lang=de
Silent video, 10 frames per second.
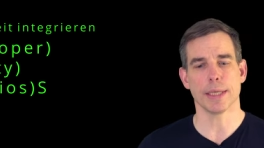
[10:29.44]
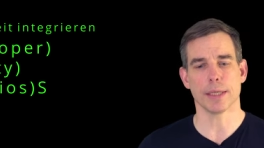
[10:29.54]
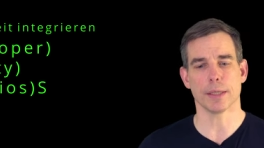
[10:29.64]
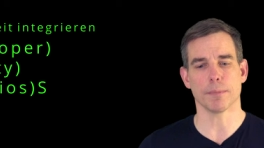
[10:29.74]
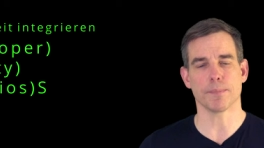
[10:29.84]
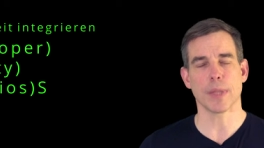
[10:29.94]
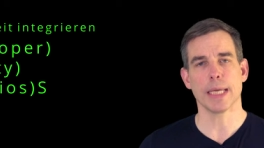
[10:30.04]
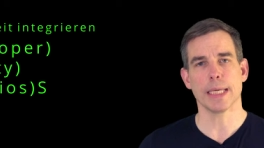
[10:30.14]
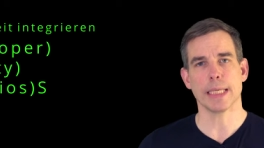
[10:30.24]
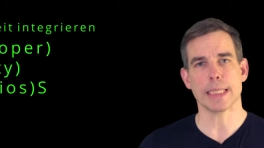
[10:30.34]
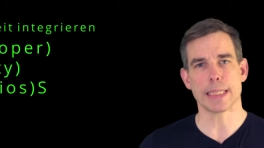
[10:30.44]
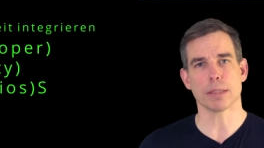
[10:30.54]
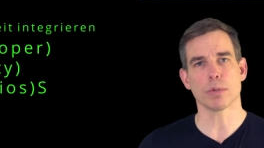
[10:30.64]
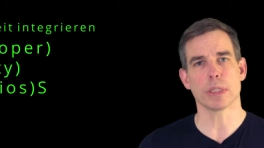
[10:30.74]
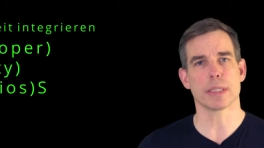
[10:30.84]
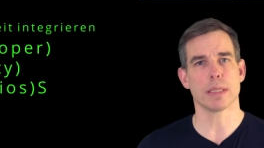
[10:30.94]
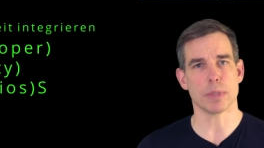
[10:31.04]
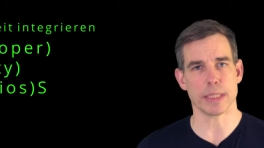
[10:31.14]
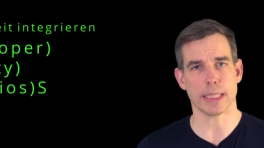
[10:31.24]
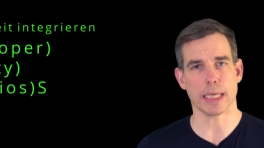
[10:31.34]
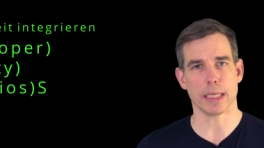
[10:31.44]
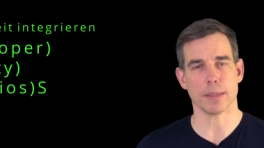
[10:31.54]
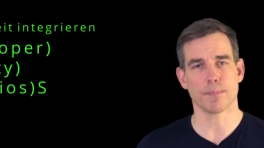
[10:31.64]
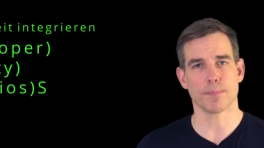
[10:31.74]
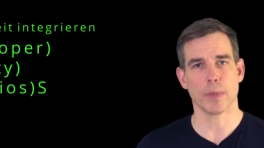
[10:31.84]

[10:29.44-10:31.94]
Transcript: ähm, ist natürlich das Thema Sicherheit.